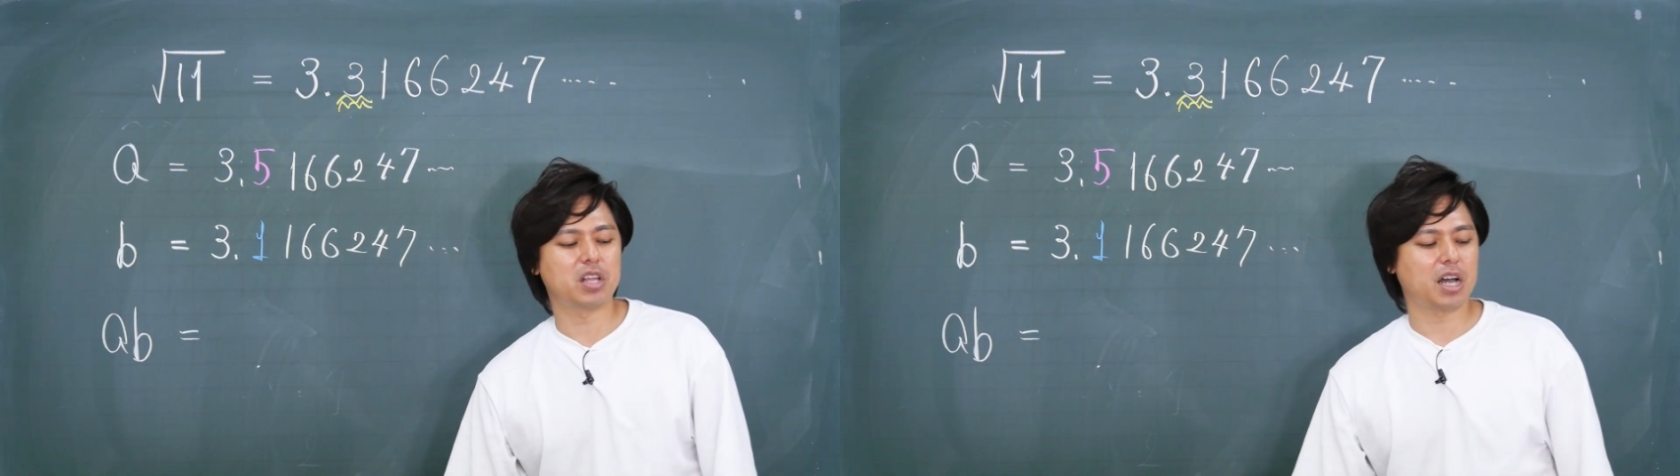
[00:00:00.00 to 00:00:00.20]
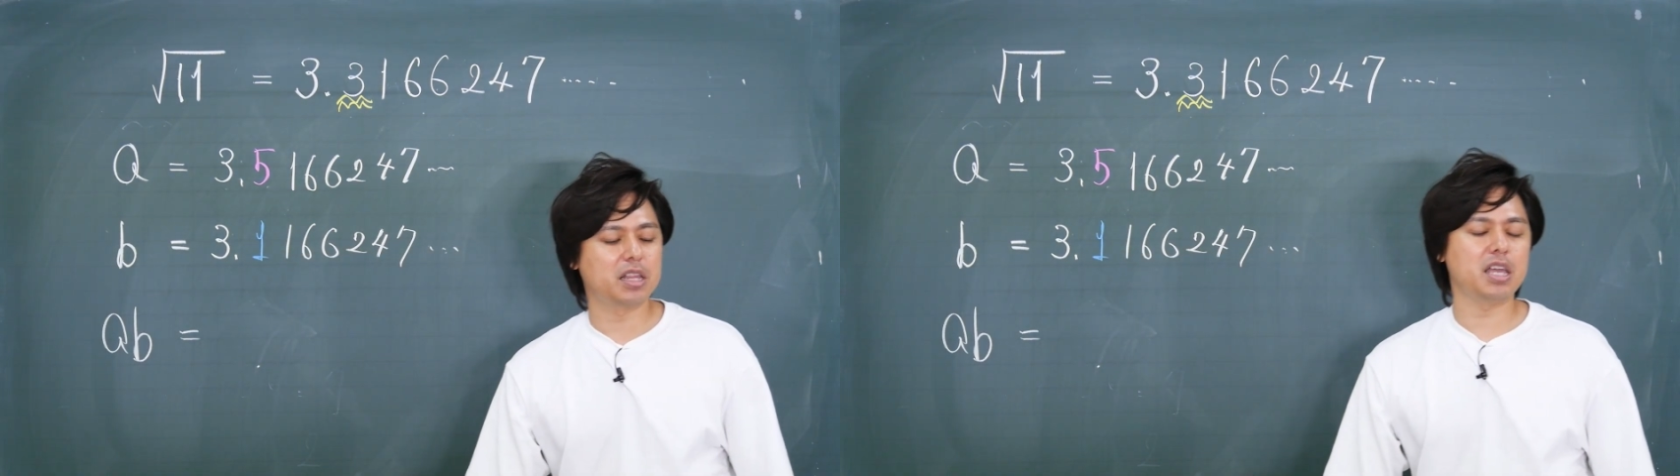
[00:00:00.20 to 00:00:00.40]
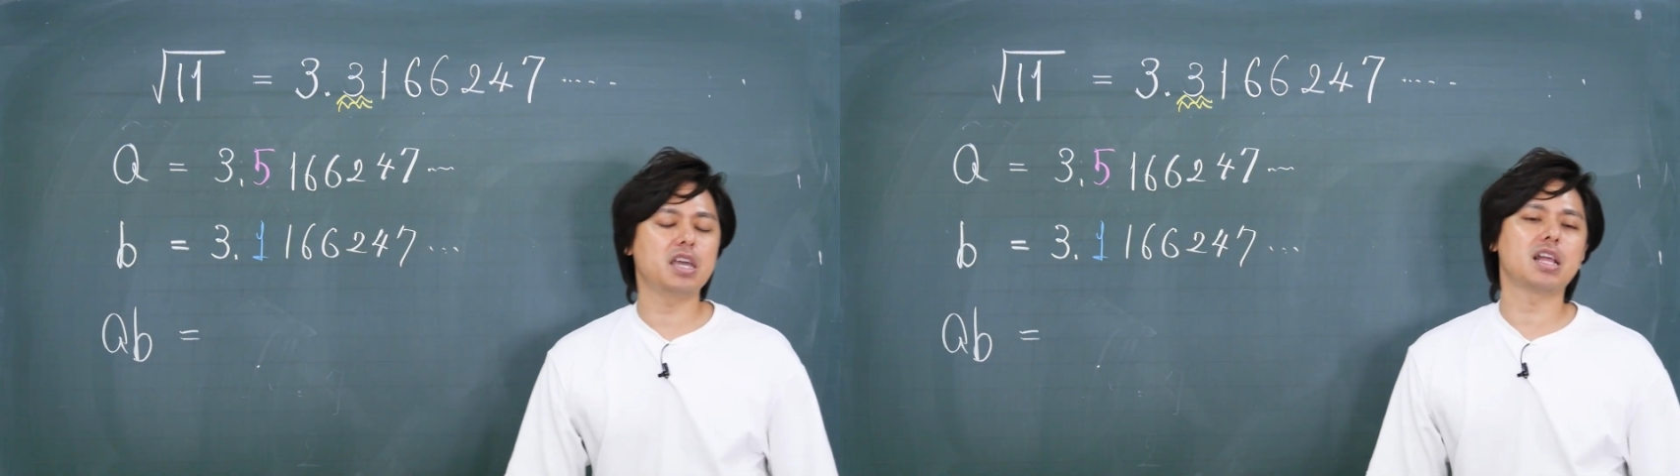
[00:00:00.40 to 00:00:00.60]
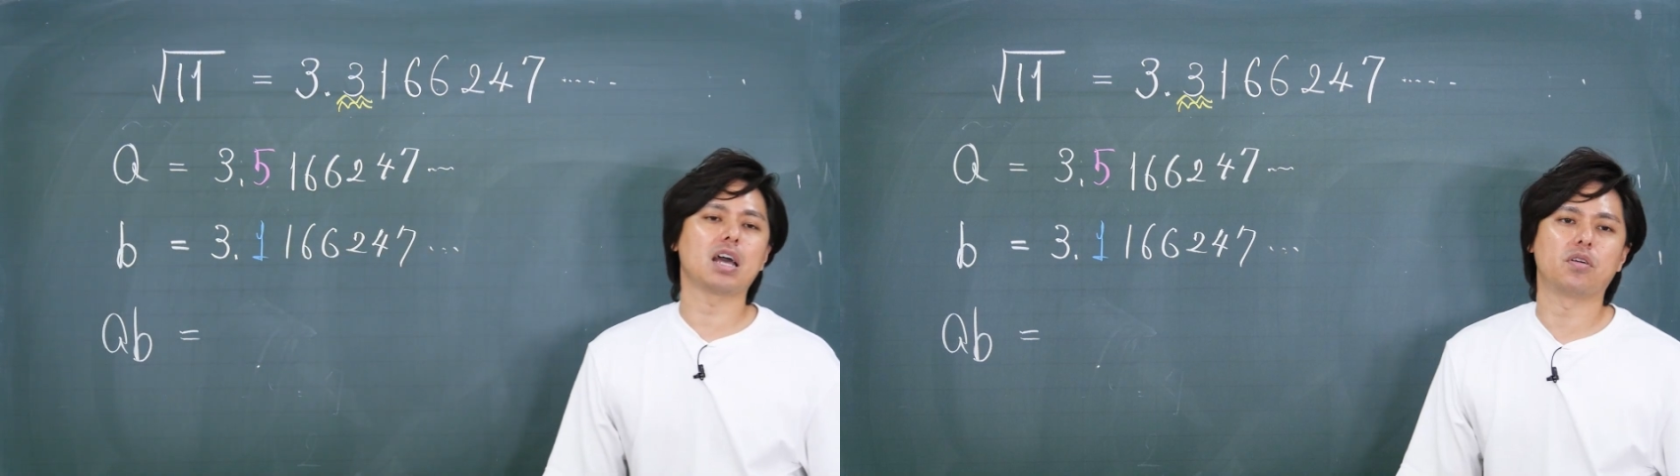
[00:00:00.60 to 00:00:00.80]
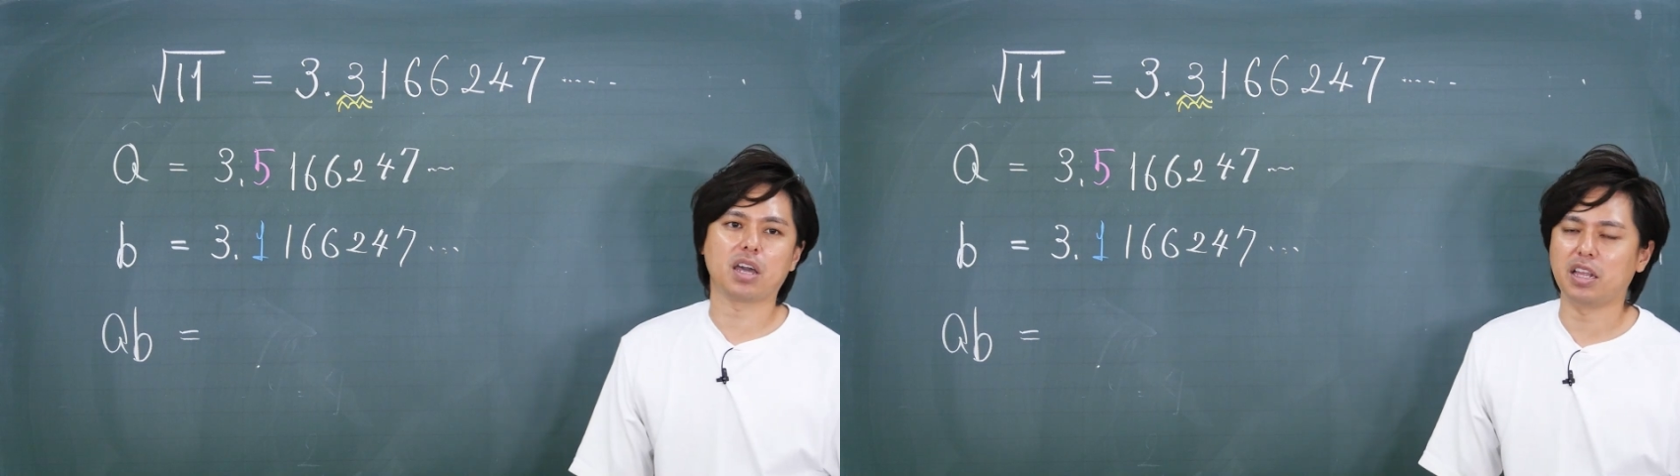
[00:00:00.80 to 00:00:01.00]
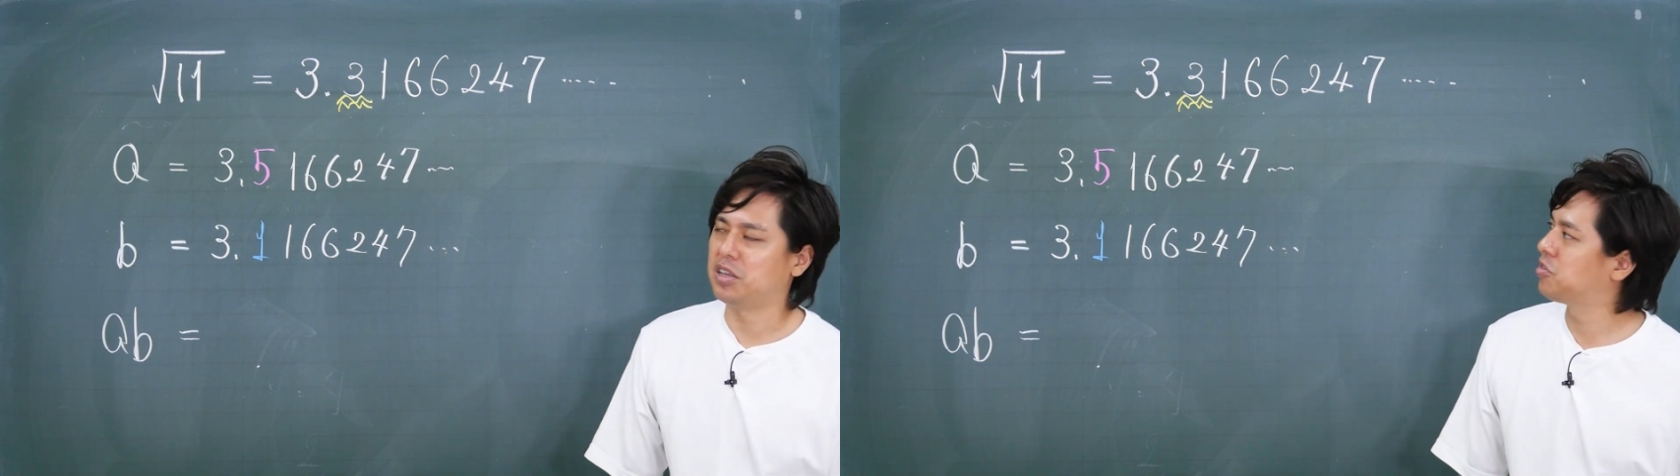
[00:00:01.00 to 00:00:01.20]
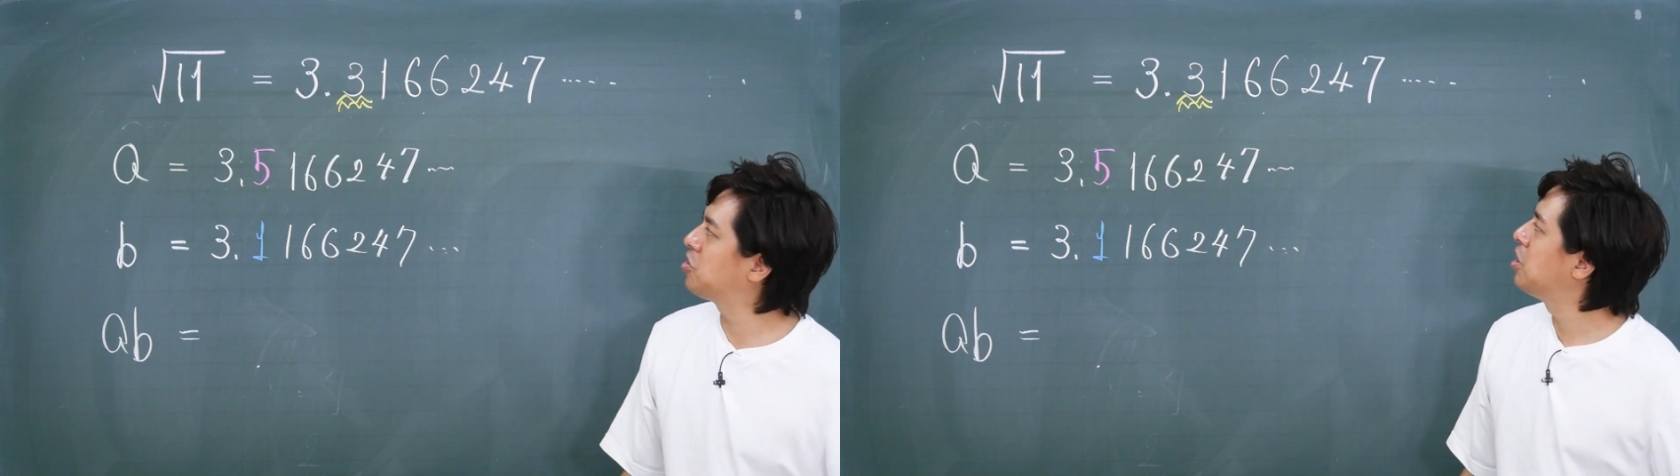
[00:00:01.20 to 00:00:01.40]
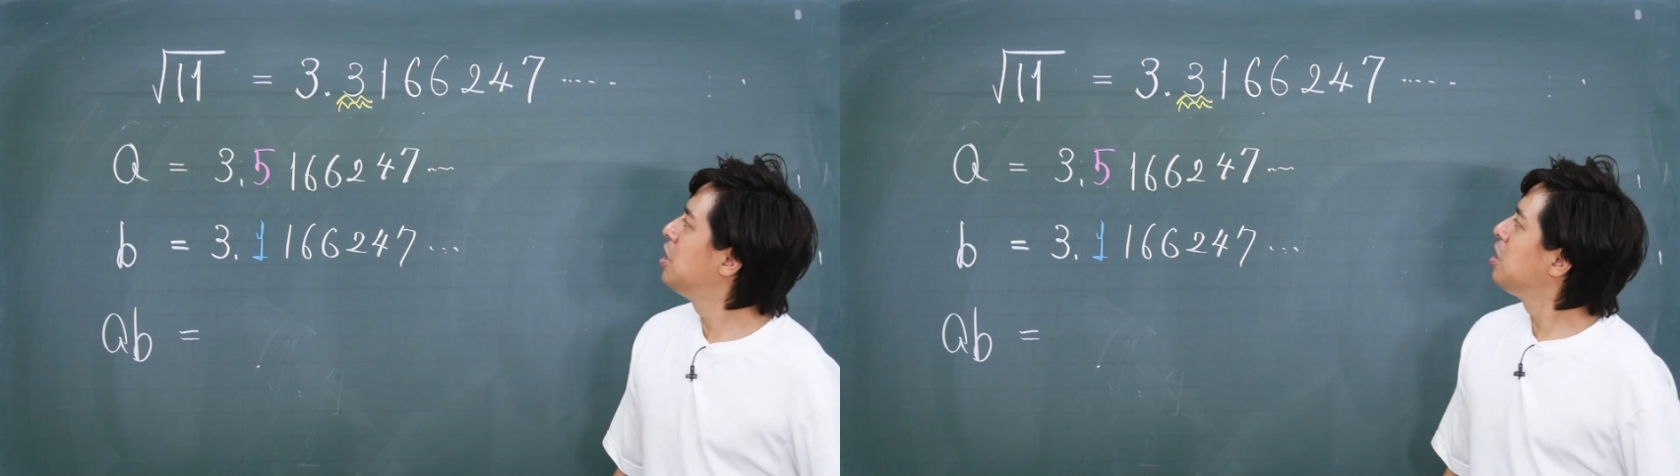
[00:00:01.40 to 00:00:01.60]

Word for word: となんかできないわけです。